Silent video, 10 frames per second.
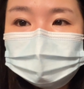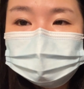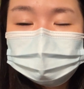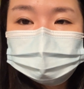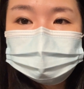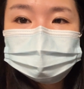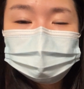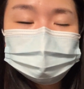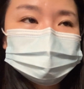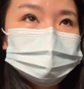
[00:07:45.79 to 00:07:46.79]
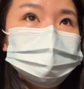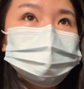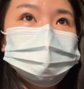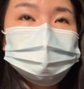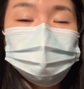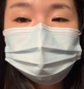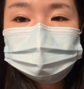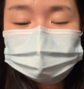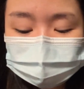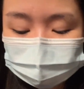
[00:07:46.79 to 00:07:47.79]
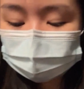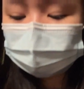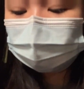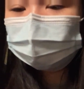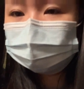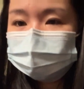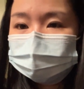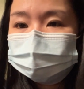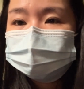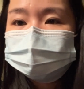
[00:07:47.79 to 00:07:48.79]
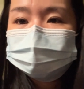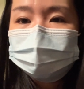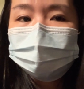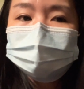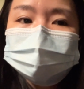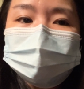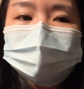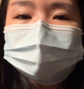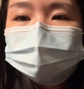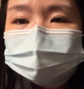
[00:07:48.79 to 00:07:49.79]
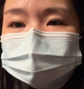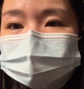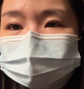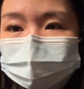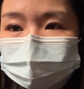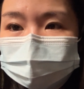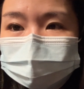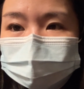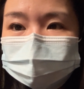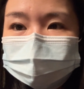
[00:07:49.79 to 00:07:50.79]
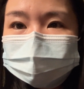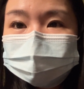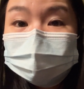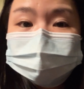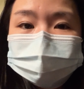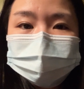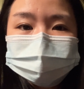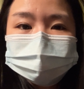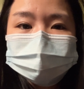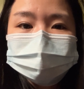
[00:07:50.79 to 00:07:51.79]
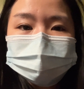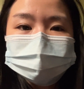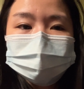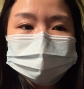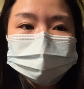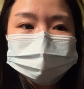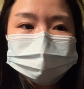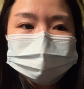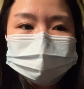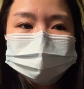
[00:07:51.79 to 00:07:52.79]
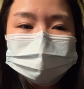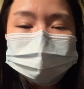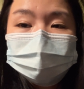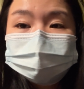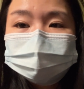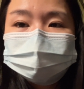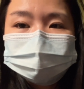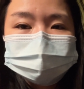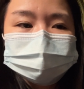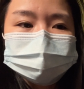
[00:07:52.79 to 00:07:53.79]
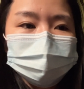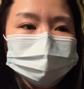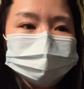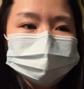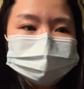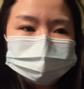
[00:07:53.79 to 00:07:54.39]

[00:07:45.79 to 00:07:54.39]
然后我刚刚就是开灯起来弄茶，他就以为是早上，就是早餐时间，所以他现在也起来了。